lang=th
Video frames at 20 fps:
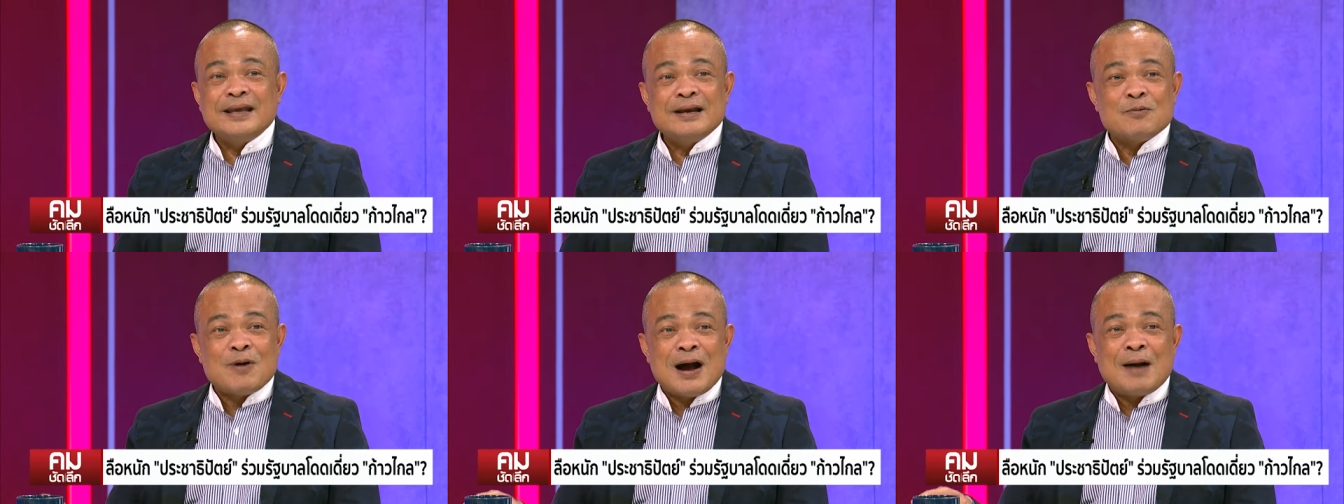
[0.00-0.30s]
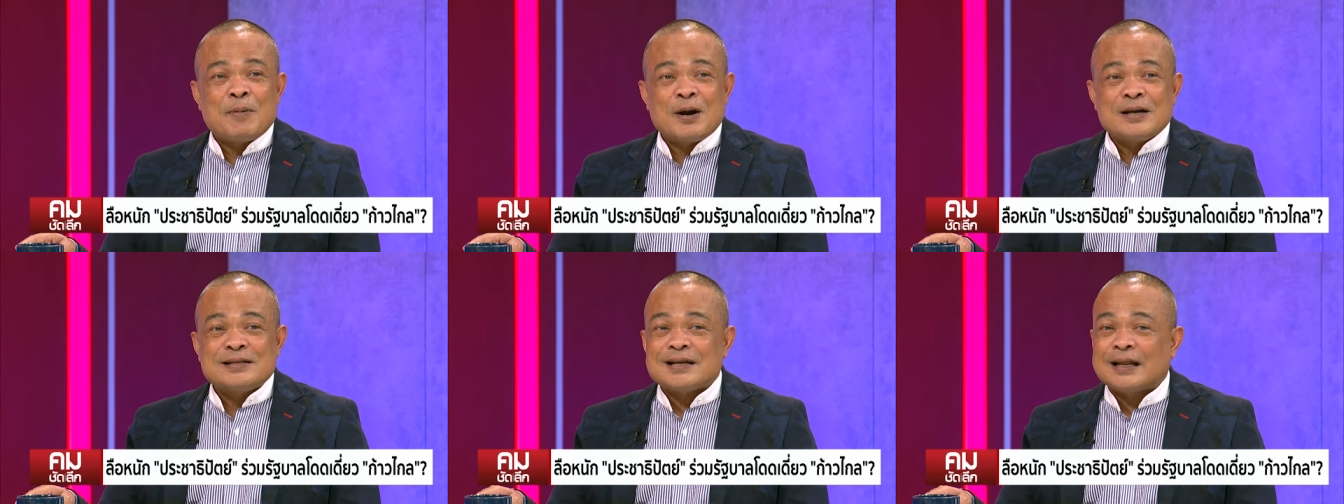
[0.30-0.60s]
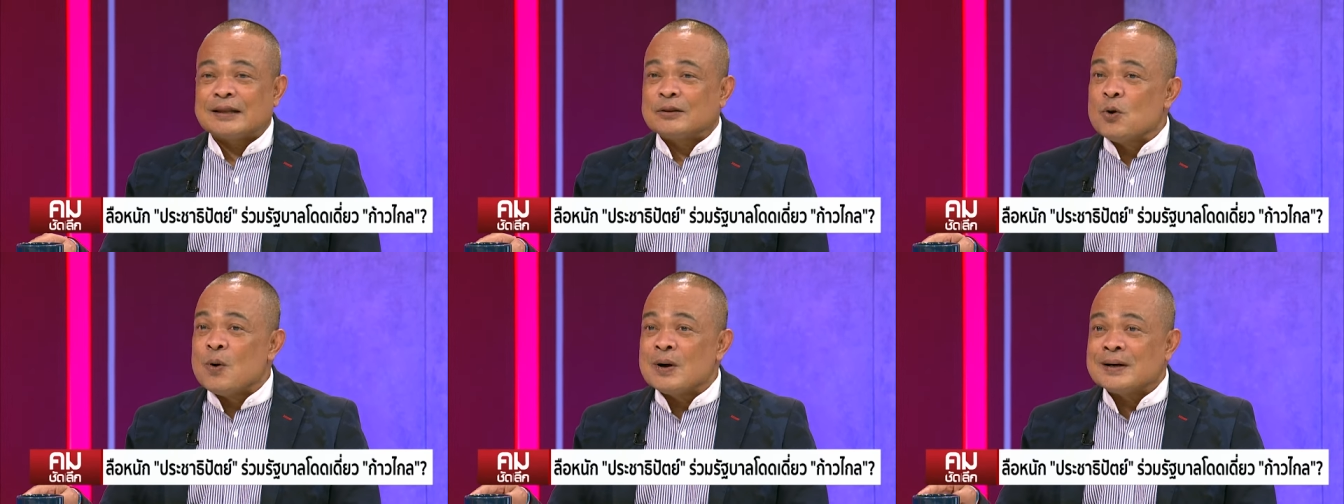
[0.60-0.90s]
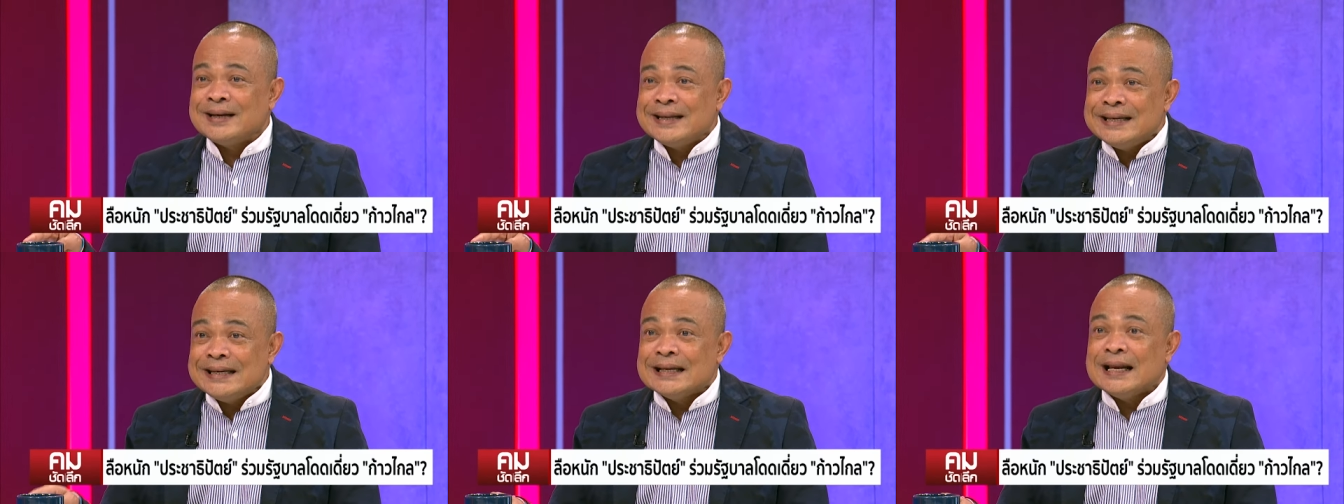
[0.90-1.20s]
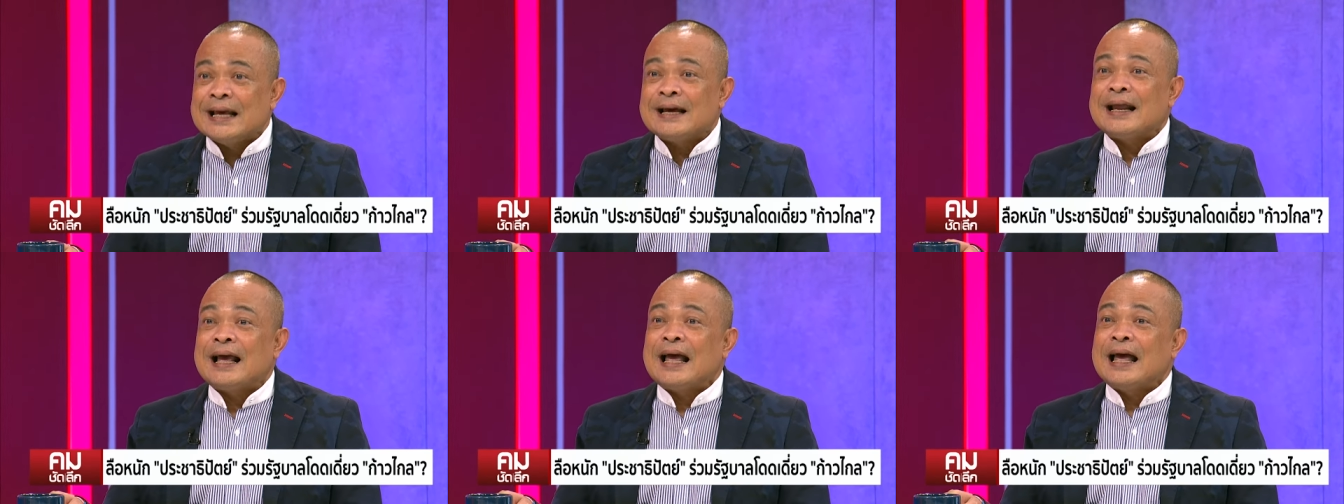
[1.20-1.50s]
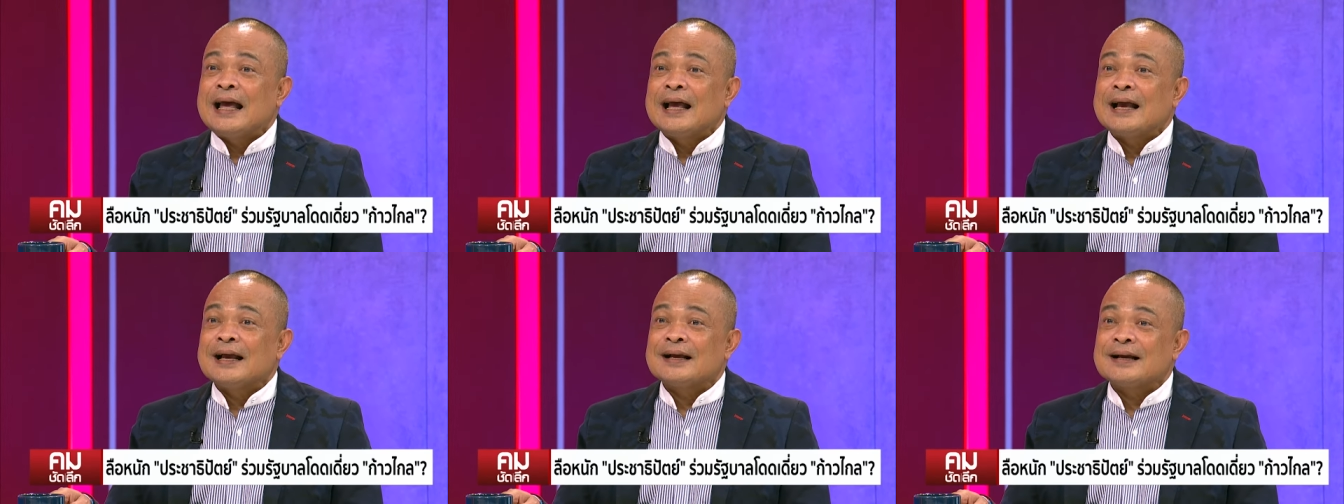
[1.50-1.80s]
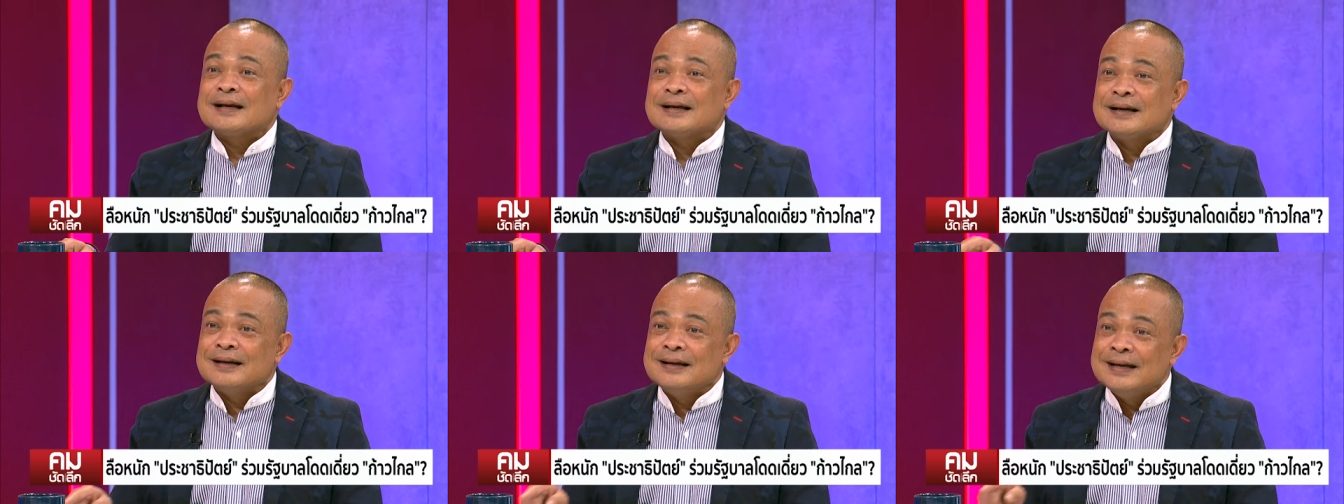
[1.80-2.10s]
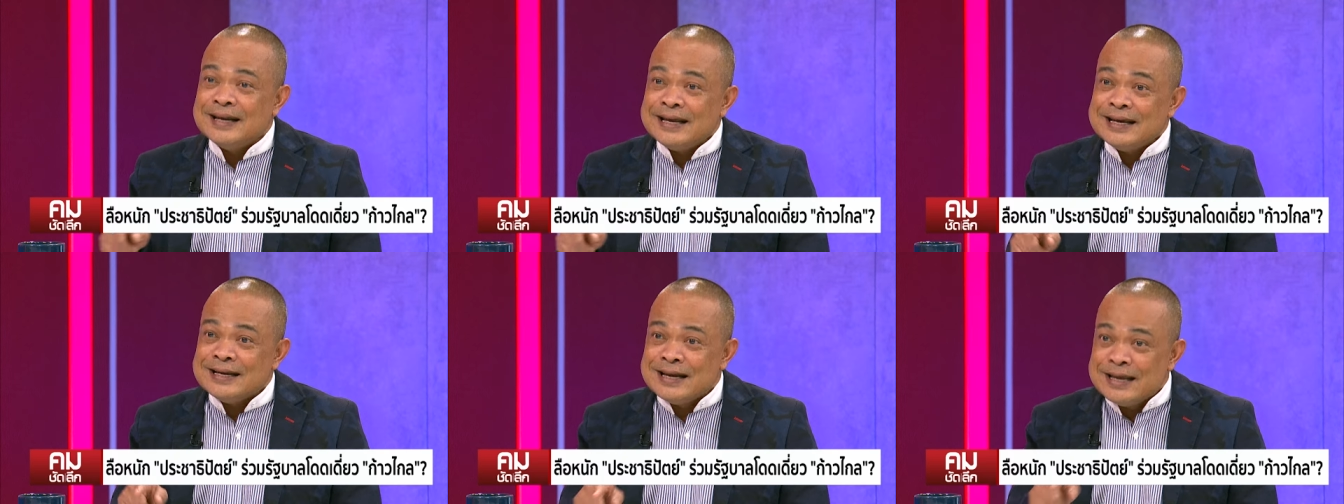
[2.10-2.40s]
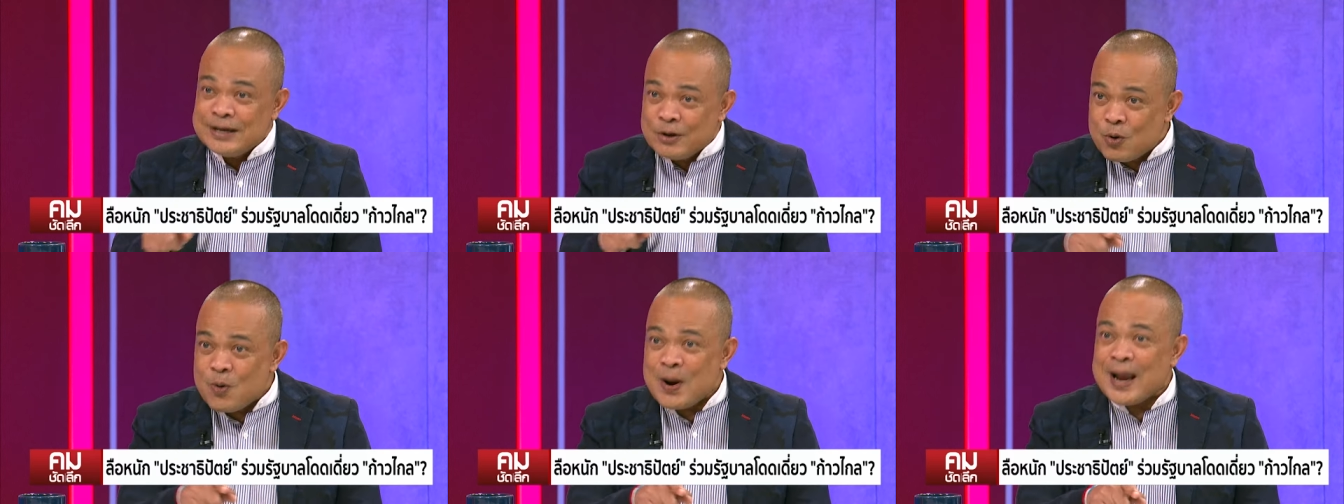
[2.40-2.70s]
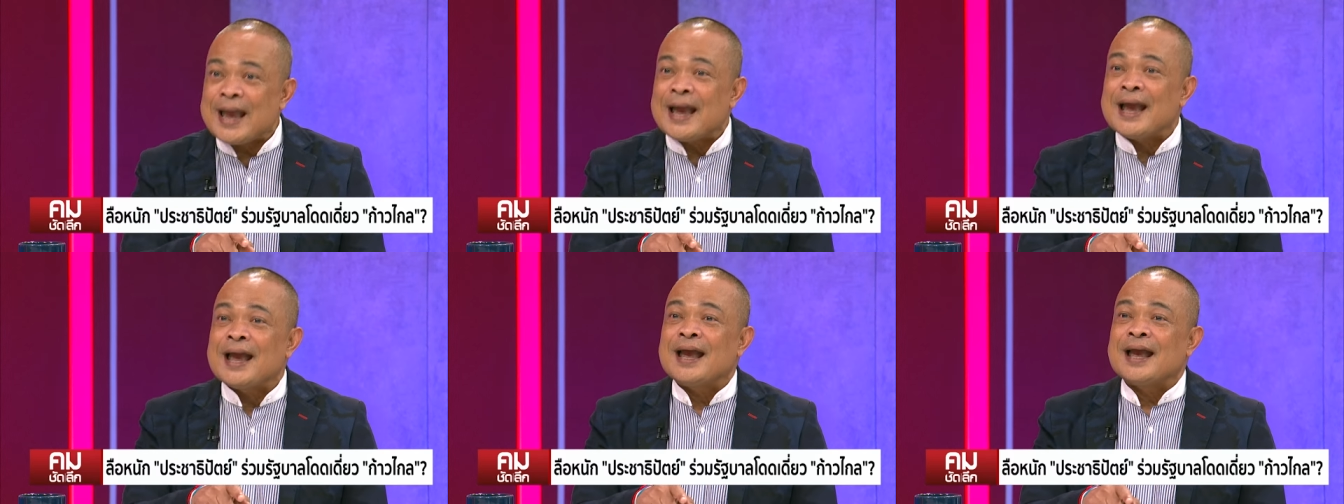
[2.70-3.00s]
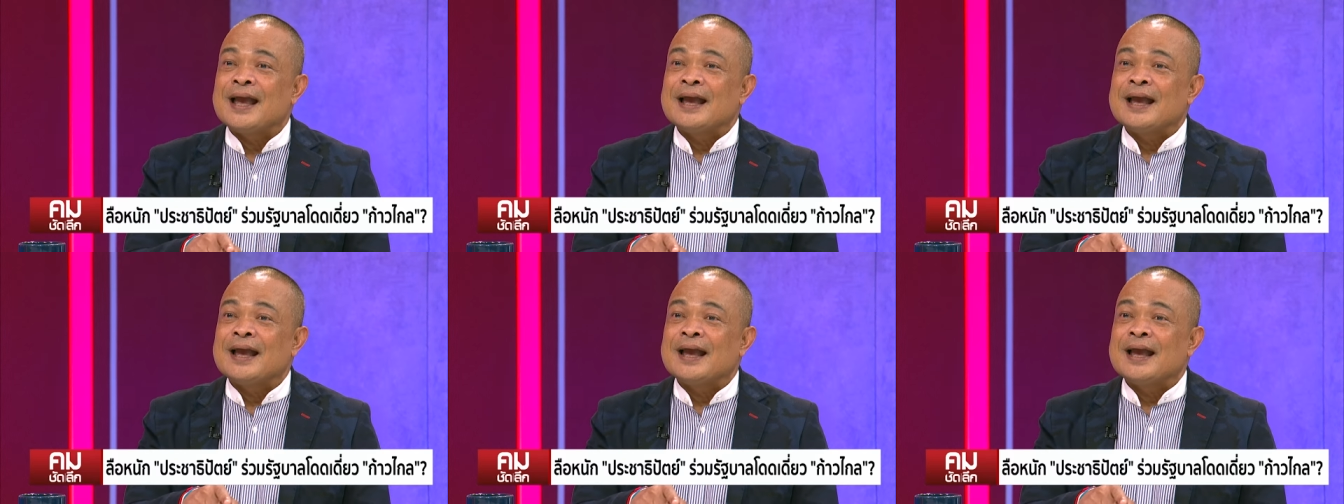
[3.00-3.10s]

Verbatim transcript: ยิ่งกว่าบริษัททวงหนี้แล้วนะคือหนี้ดิวไง